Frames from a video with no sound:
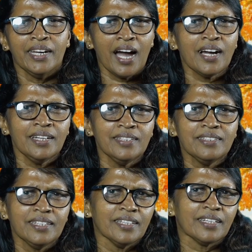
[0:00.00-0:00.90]
நாங்கள்
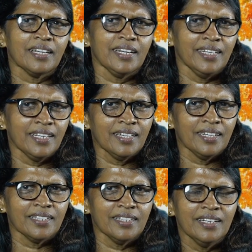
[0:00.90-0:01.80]
இன்று இந்த இடத்துல
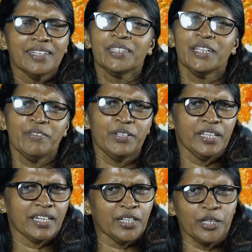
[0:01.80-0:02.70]
நிற்கிறது
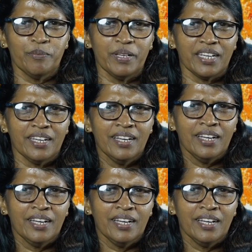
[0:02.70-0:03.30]
தேவனுடைய கிருவையே